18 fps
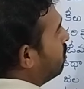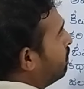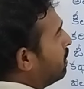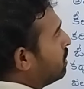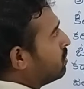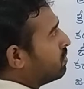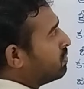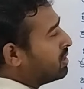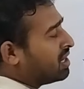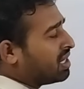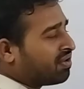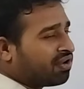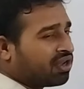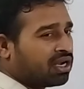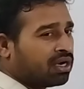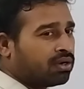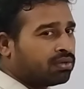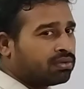ఏడు పంతొమ్మిది
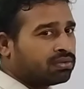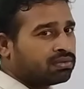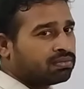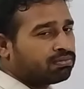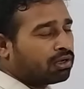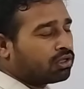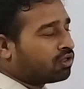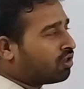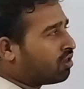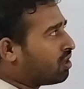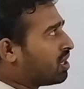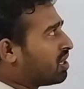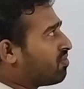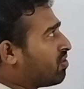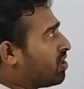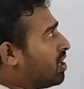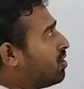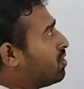ఇరవై ఏడు పంతొమ్మిది వందల
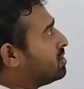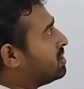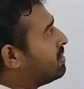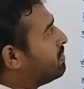ఇరవై ఏడులో